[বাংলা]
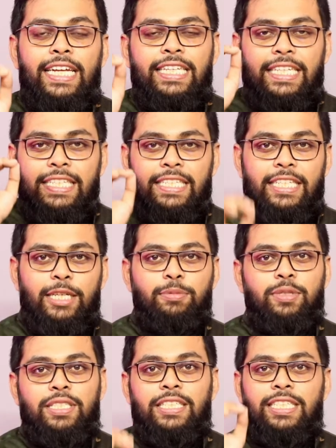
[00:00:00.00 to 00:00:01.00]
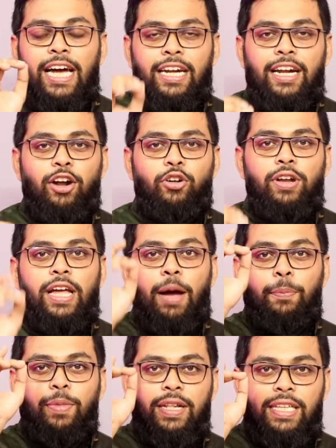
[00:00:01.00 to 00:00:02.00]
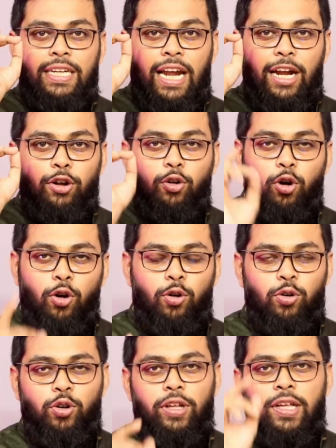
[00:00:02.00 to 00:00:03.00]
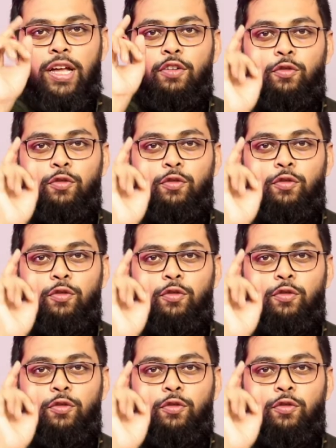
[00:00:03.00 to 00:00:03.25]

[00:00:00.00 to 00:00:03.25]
একটি টিপস যার কারণে আপনাদের আর কখনোই